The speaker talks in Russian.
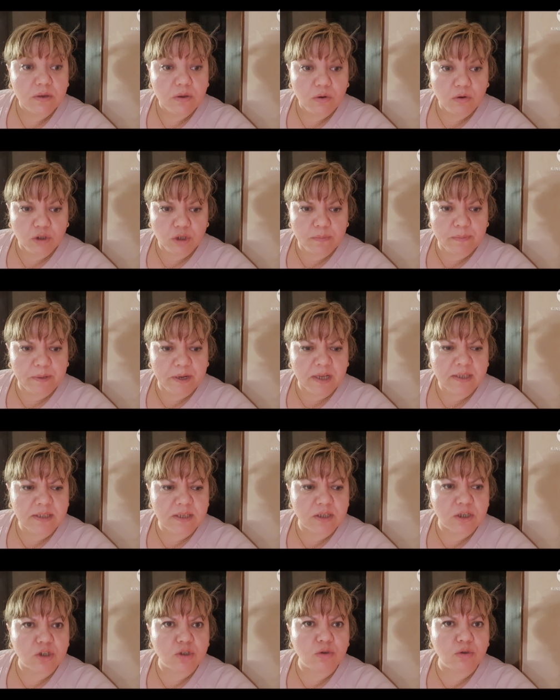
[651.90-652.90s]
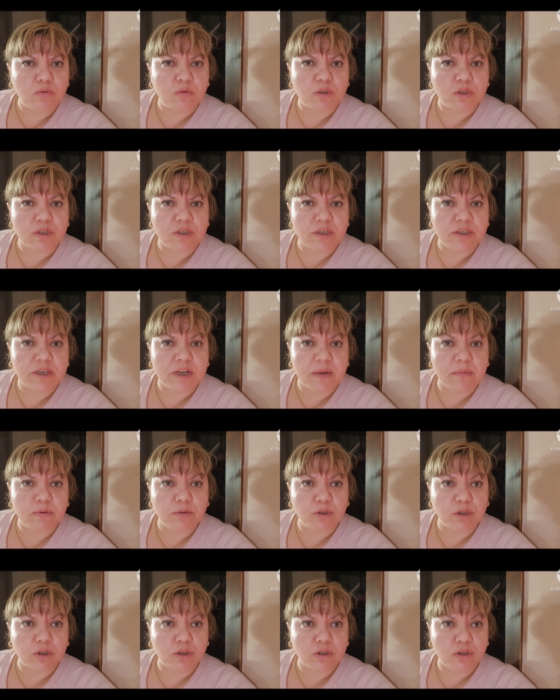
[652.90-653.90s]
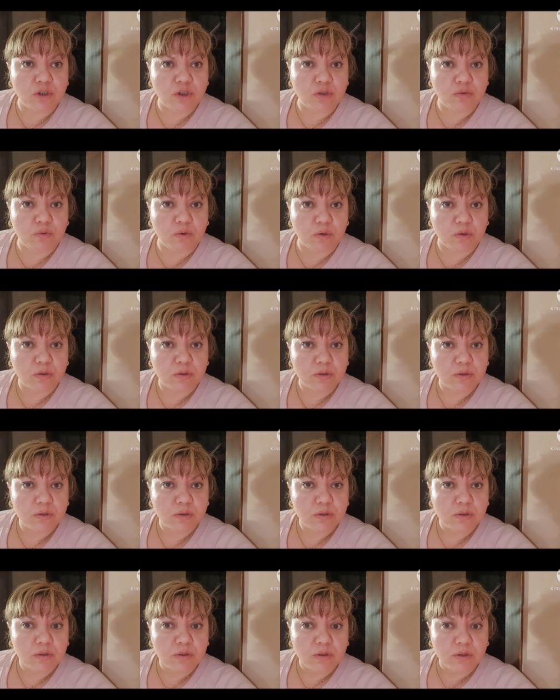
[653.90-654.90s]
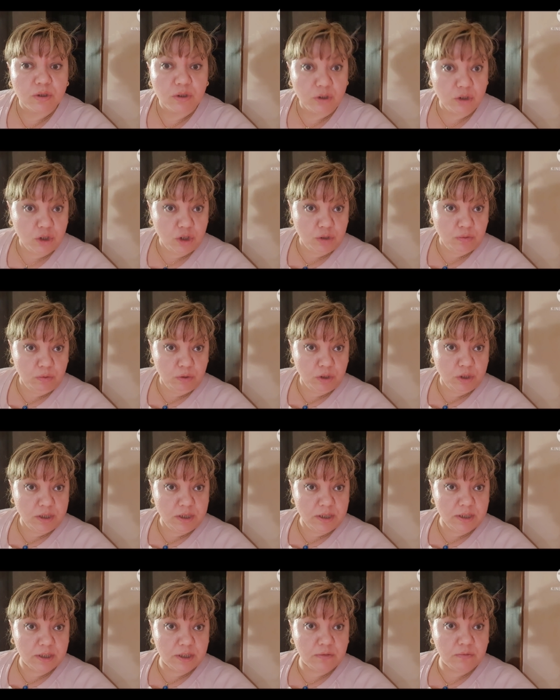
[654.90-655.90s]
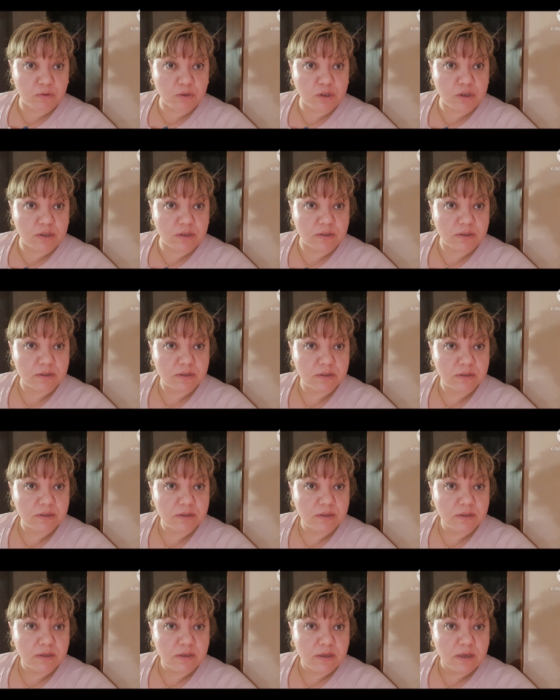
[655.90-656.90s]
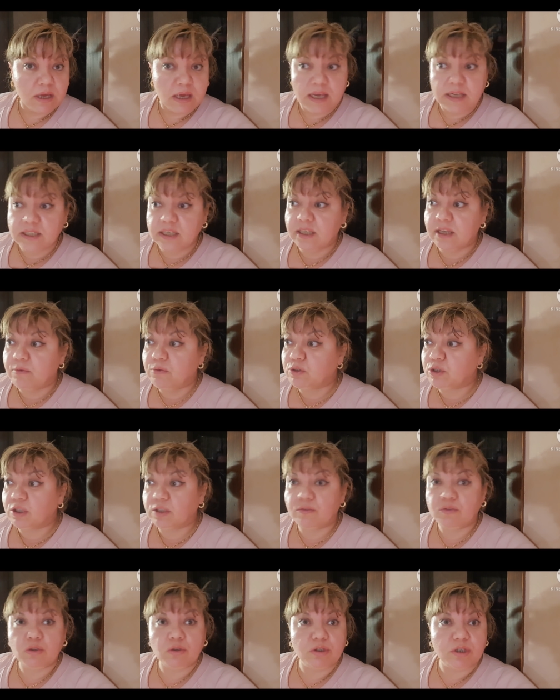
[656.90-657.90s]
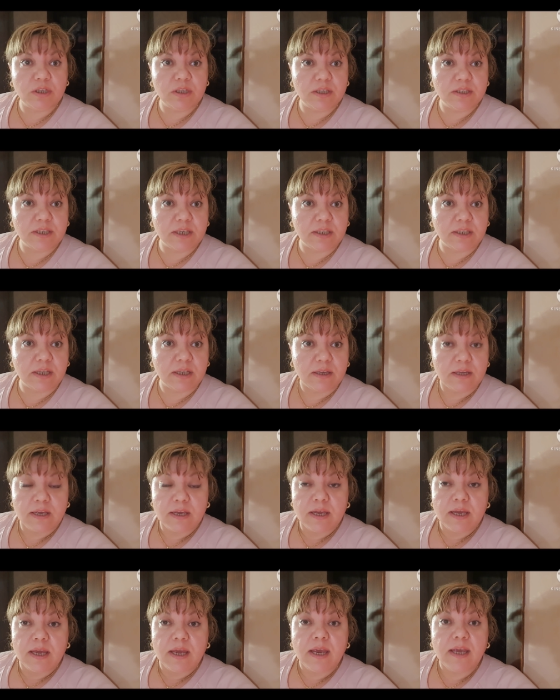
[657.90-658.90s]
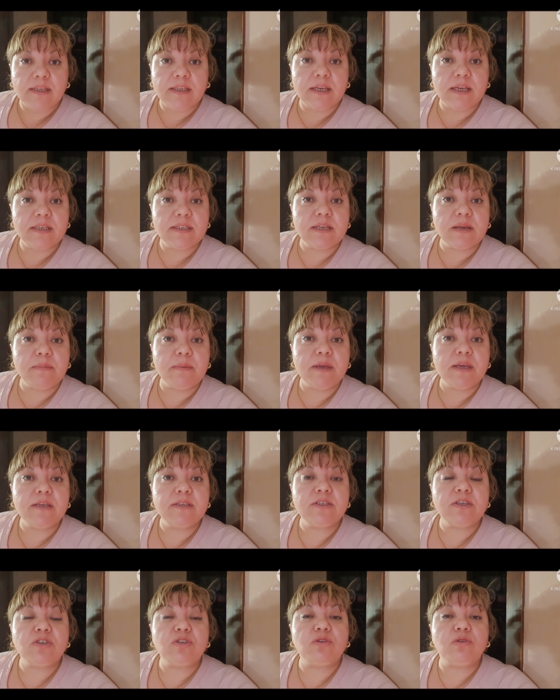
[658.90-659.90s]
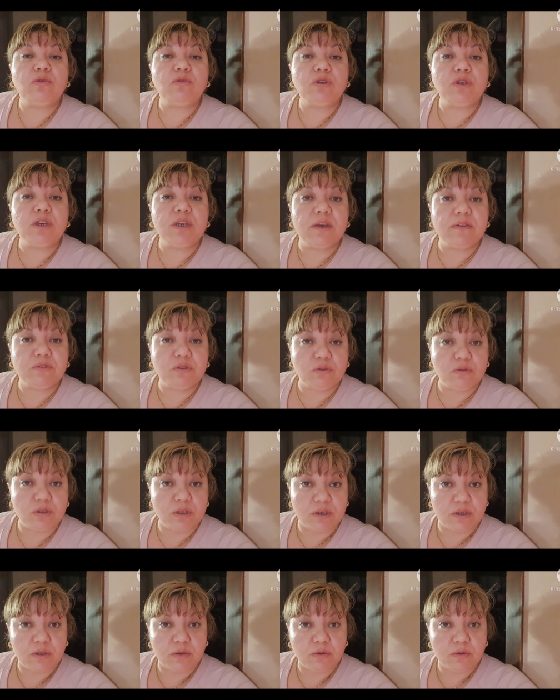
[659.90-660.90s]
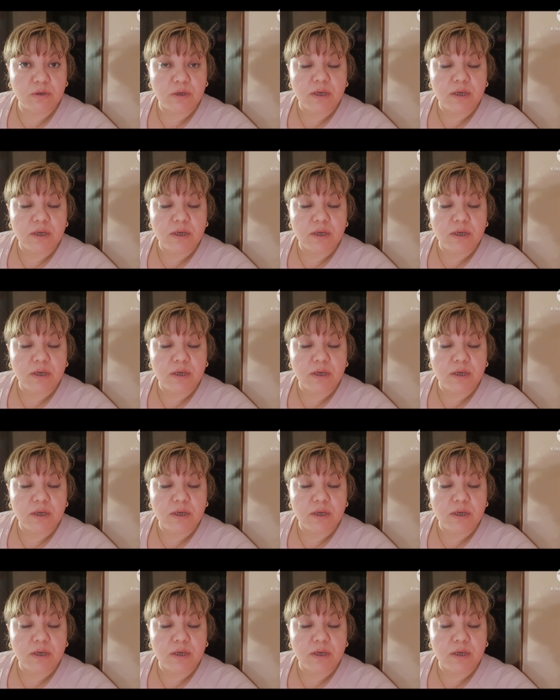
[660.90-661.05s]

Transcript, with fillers: Он же прекрасно знает, что его сын не работает, ничего. Ничего не делает его сын. Если там вот это все делать, это, это из-за моей сестренки я все делаю.